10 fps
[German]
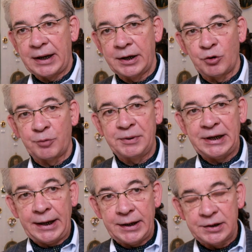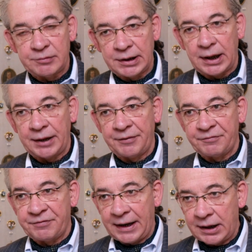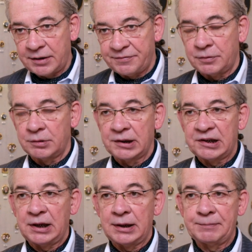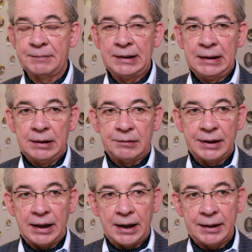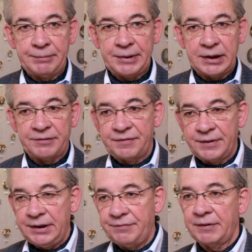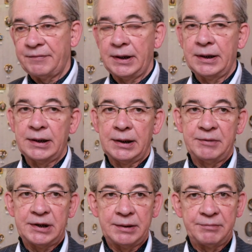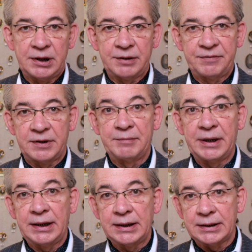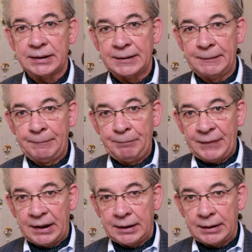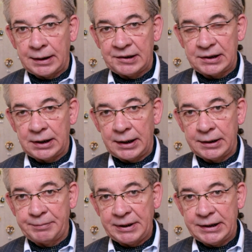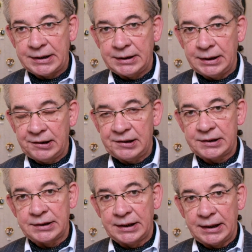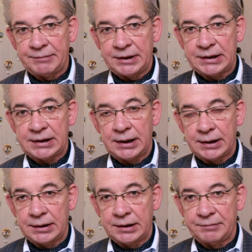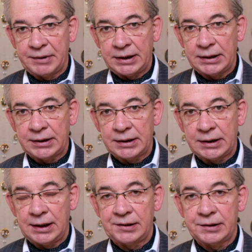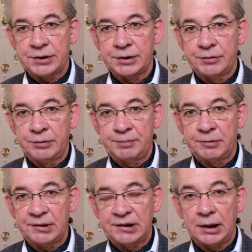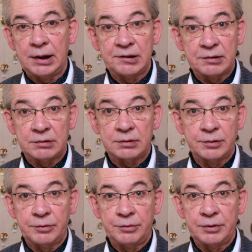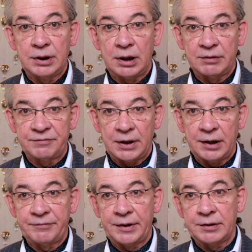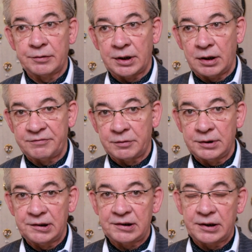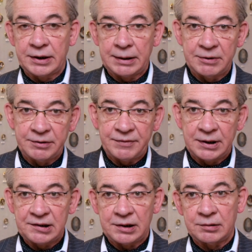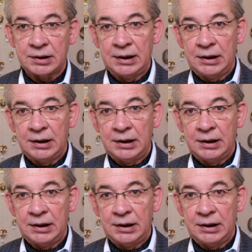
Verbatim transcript: wir ein Objekt und ein Werk vor uns haben und einen Begriff nie verwendet, nämlich den Begriff Gemälde. Das kleine Bildchen ist nämlich kein Gemälde klassischen Typus, also Öl auf Leinwand oder auf Holz, gegebenenfalls auch